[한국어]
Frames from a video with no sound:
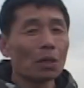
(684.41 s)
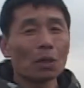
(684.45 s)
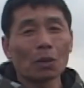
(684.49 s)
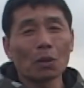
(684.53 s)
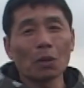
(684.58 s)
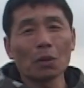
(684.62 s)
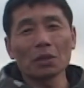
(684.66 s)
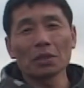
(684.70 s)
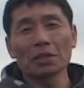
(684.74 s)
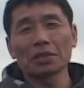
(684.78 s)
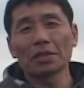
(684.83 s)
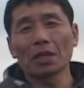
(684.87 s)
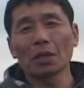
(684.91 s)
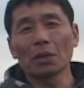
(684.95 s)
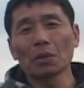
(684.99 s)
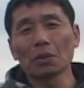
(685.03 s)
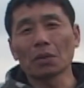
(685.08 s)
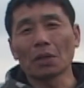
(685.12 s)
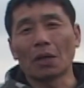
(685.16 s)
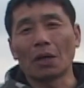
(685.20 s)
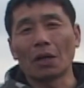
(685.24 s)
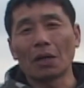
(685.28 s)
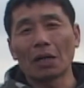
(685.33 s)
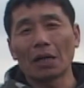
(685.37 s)
고기
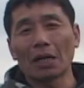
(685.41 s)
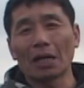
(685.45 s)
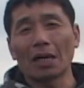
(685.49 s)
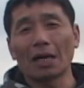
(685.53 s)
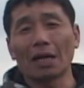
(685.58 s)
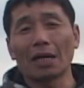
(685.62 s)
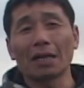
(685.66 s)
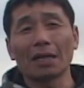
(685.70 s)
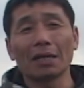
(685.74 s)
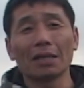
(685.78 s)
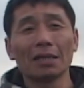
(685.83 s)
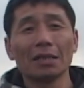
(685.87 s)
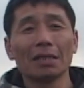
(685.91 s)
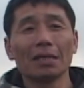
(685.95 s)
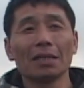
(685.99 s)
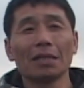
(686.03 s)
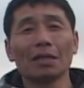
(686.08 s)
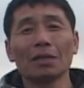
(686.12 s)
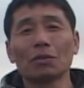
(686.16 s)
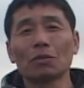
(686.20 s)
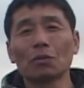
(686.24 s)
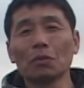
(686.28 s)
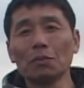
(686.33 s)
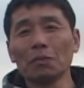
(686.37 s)
최고도 아,
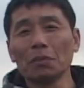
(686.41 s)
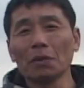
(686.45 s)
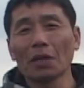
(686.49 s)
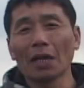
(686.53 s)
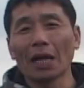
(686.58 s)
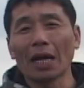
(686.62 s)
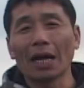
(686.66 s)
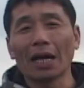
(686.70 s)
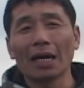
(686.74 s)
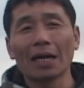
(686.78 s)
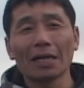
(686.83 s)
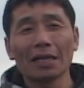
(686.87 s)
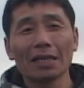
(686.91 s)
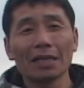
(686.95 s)
이 둔붕에